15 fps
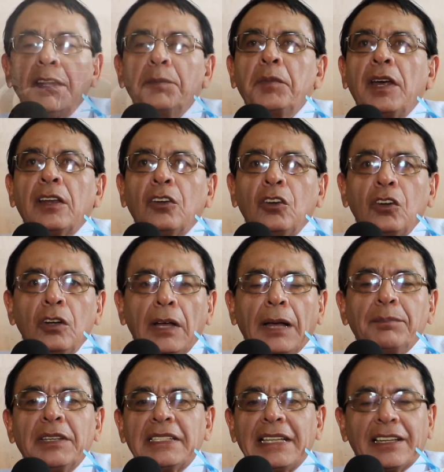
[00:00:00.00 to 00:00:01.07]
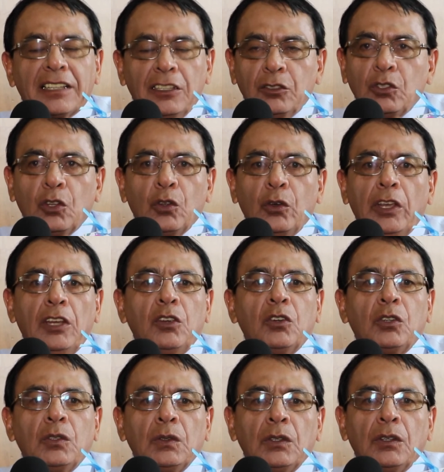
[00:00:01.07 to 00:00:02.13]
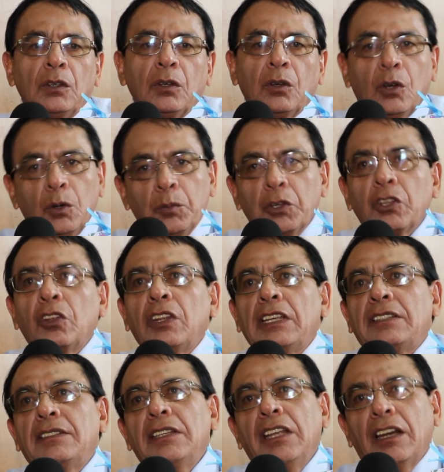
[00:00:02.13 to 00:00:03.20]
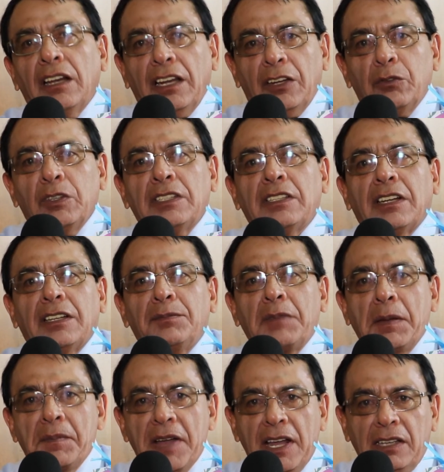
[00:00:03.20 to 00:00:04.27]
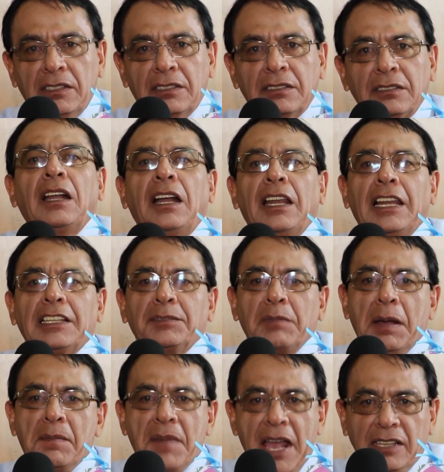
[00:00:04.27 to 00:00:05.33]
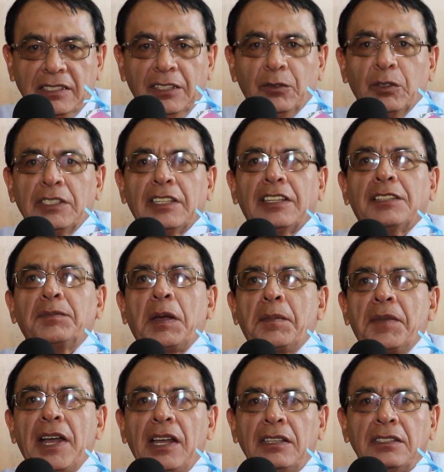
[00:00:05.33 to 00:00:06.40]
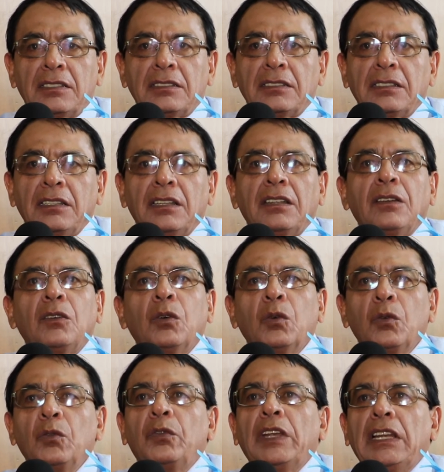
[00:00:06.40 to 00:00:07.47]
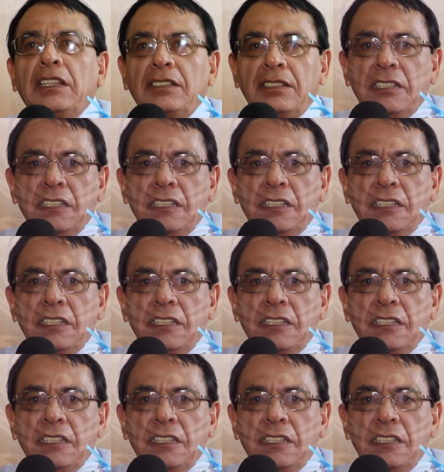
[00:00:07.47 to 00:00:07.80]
embargo, a pesar de todo ello, ¿Cómo no decirle a nuestras mamás, a las mamás de nuestras mamás, un feliz